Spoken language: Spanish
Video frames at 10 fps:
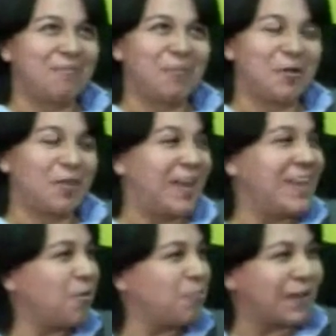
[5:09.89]
Pero de ahí
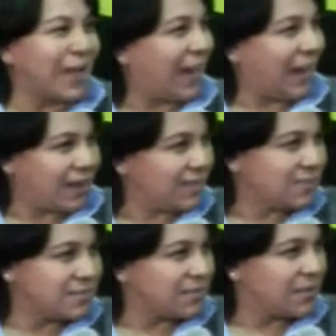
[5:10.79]
como que
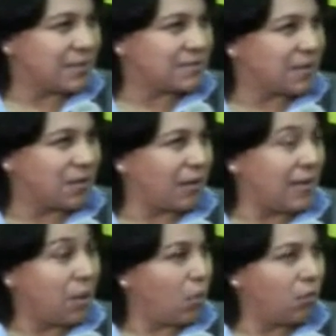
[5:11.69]
agarras este
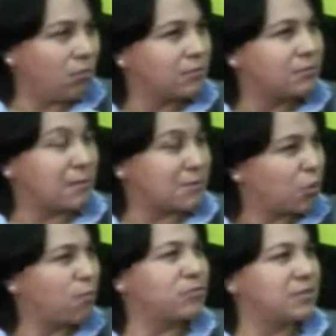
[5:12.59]
hilo, sabes
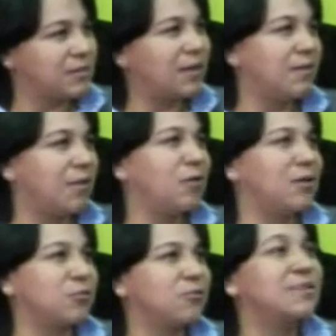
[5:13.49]
cómo se están dando
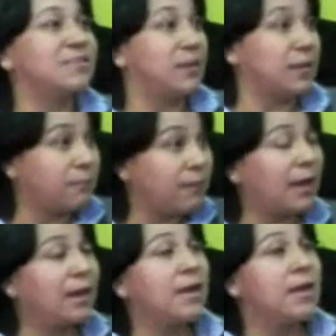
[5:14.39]
las cosas, el
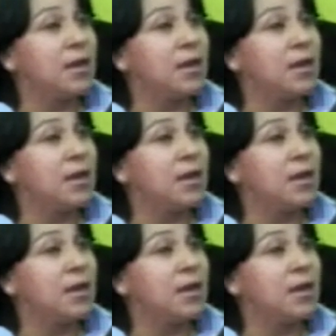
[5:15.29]
nivel,